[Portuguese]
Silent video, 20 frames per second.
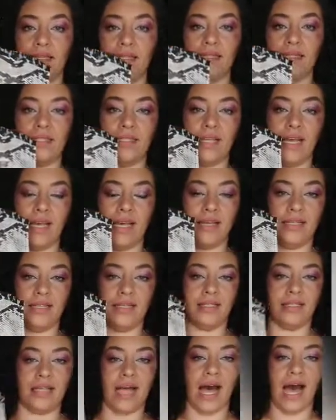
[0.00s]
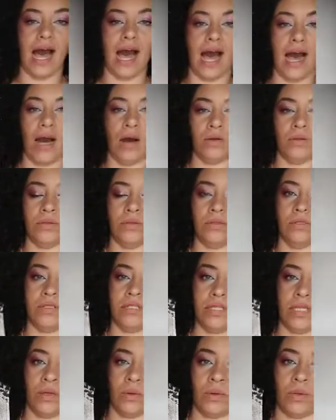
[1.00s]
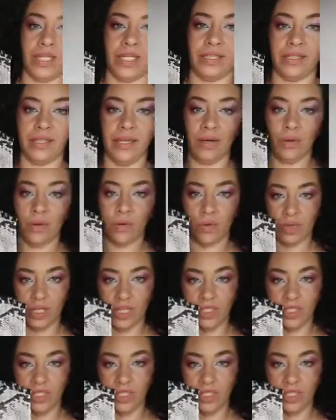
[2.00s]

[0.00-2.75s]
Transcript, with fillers: 46 ao